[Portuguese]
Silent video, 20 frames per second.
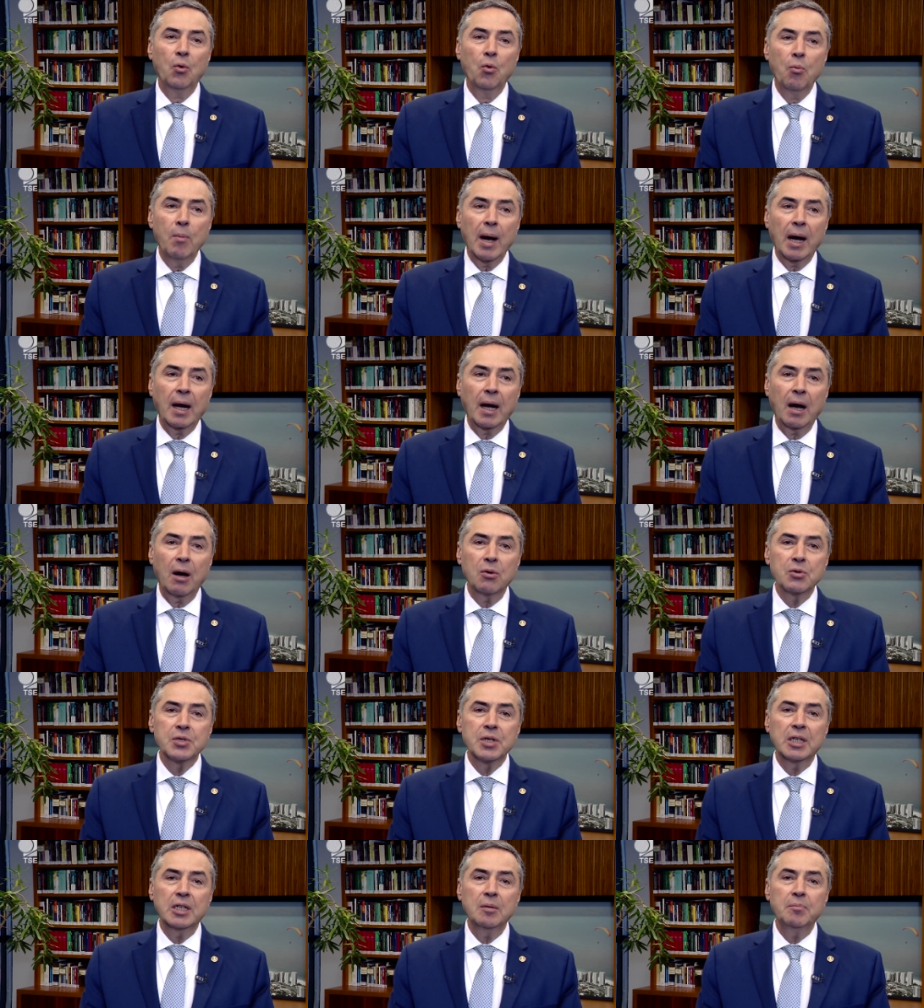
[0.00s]
Uma
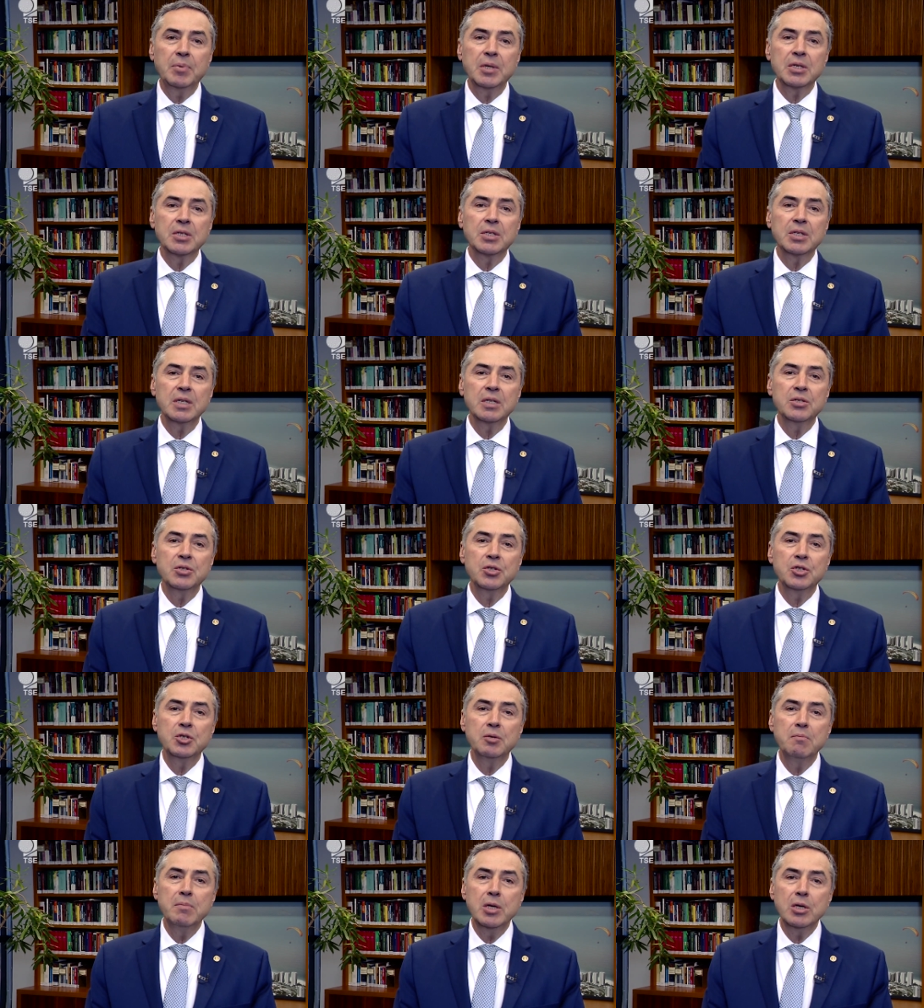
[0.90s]
causa que precise
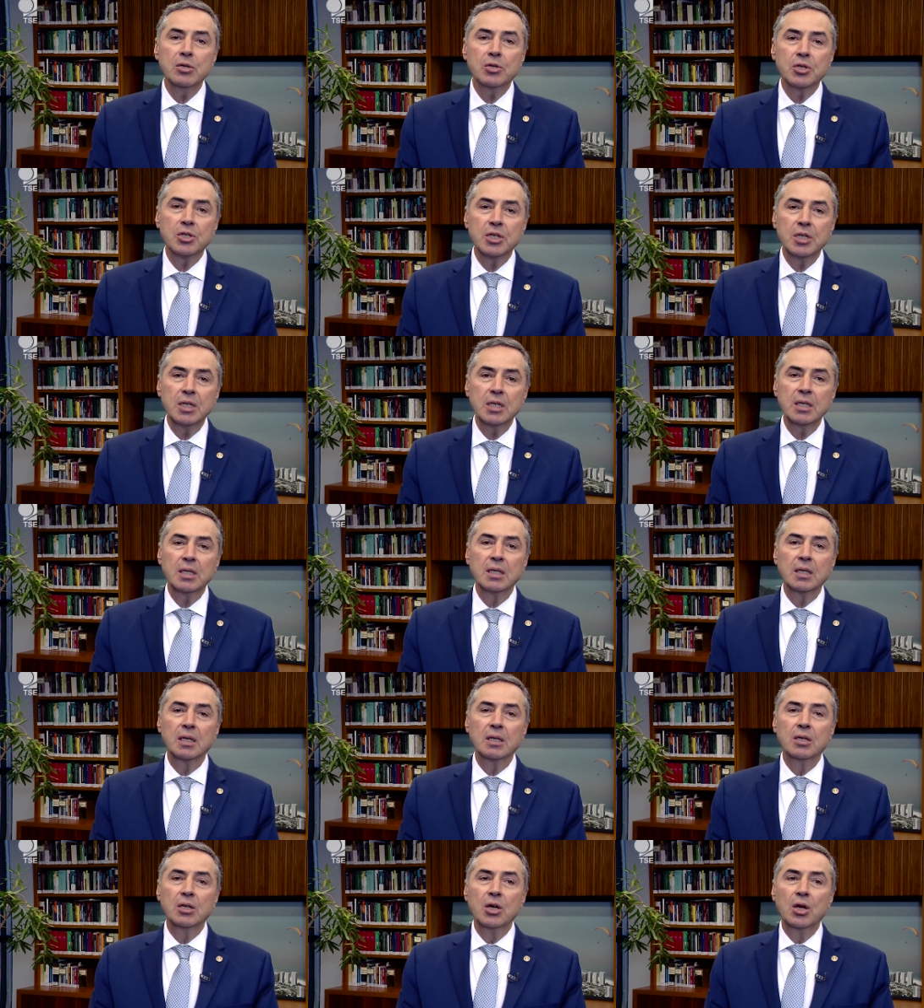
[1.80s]
de
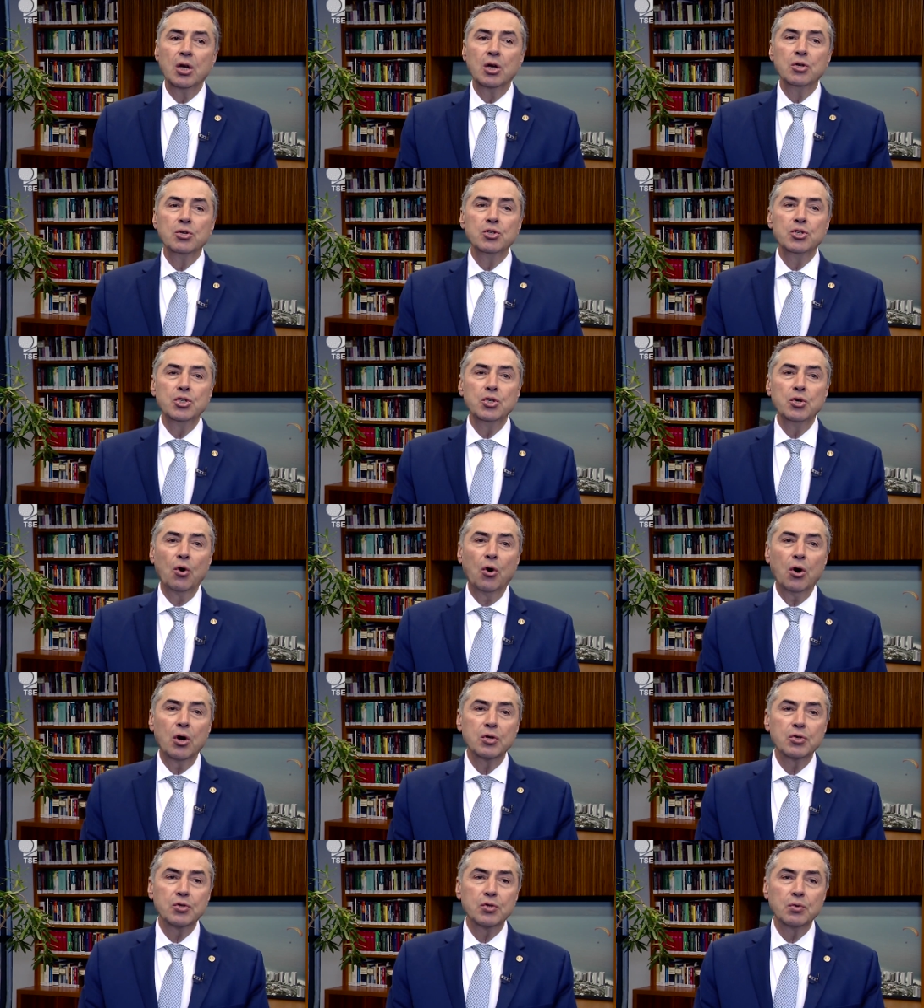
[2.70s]
mentira, de
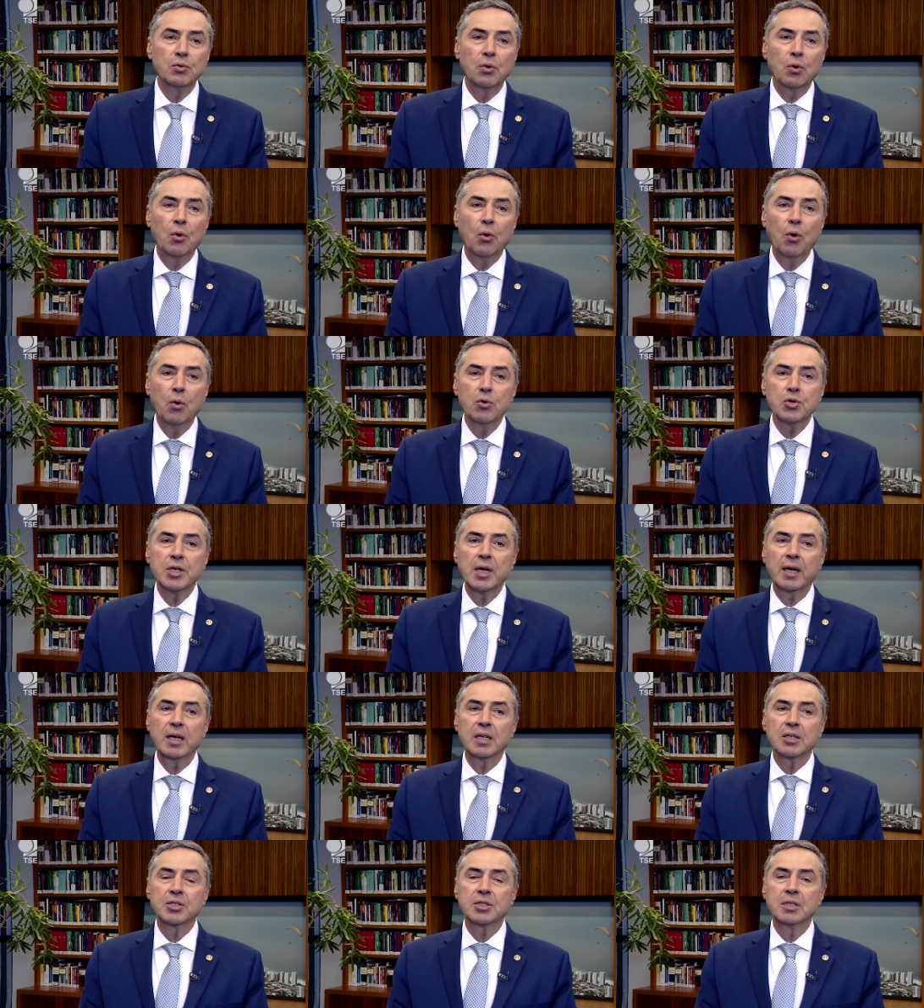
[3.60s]
ódio ou de
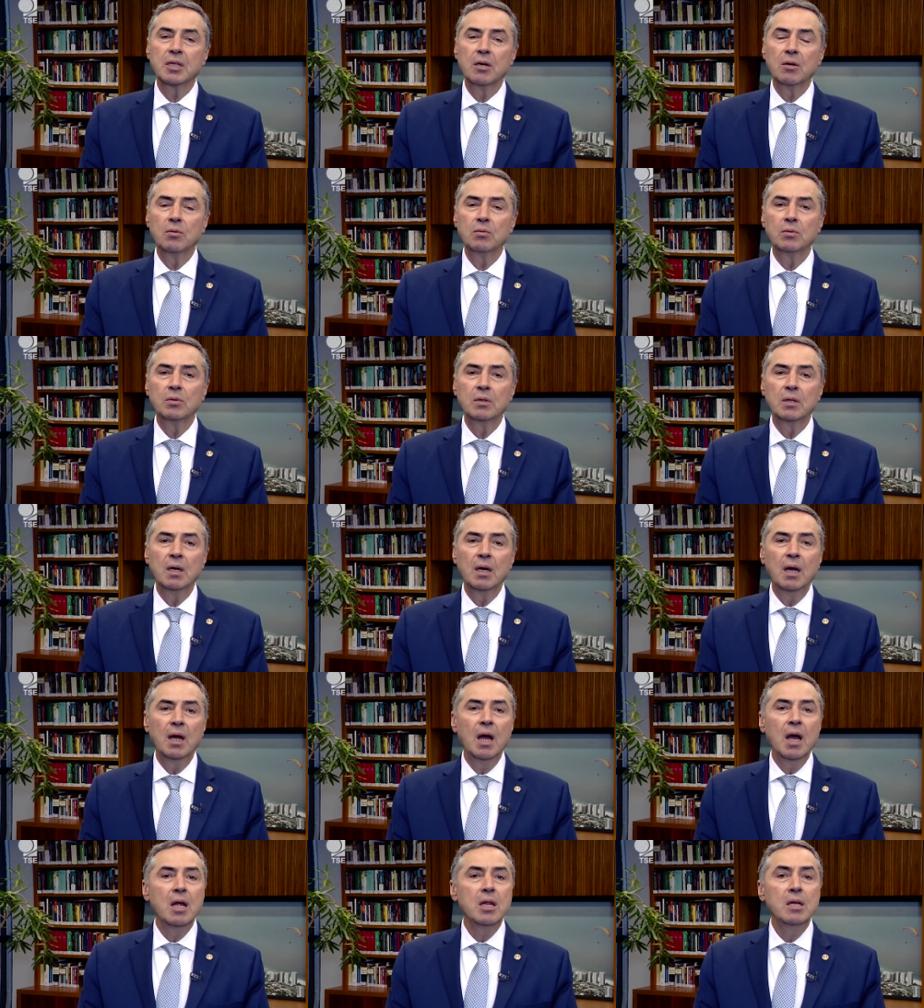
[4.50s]
agressão
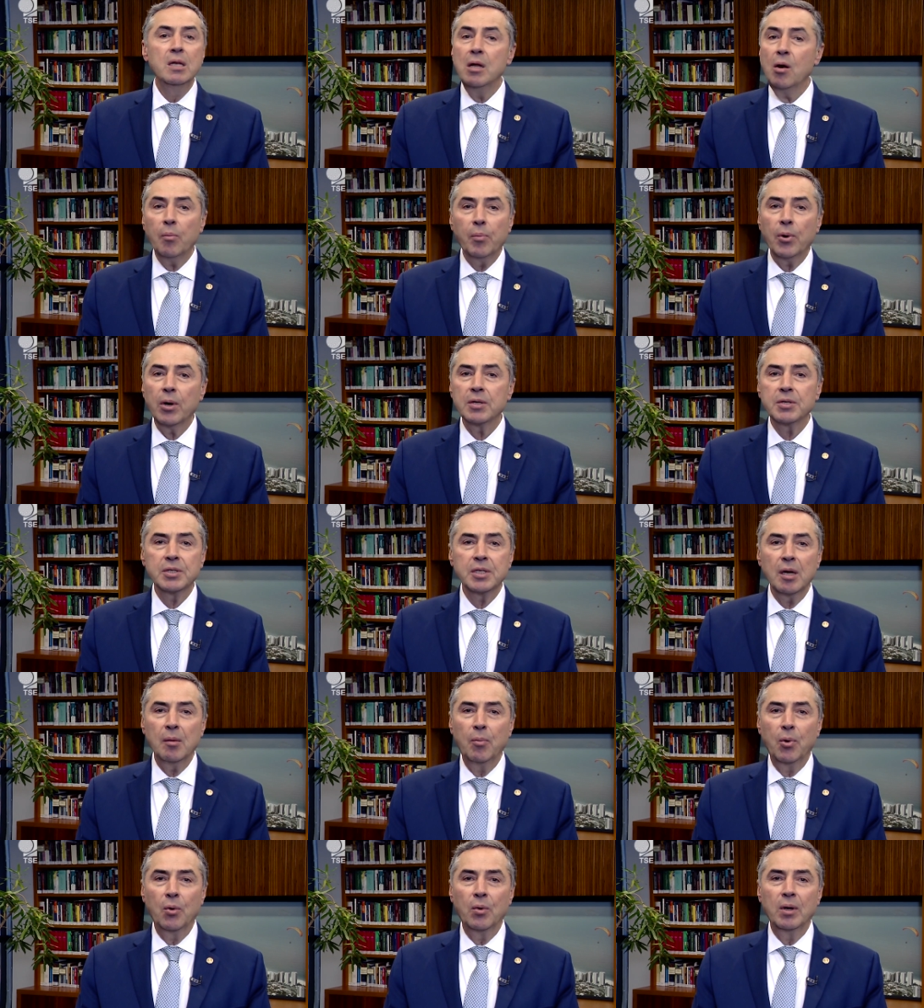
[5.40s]
não pode
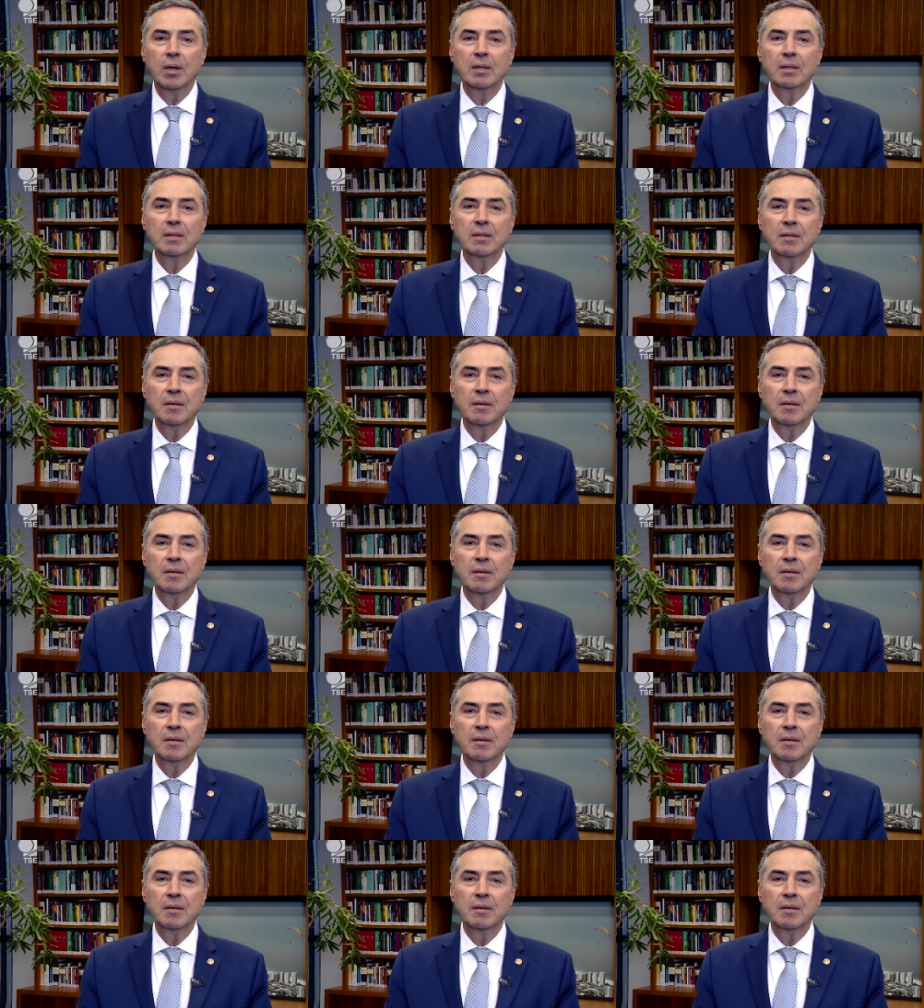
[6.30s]
ser boa.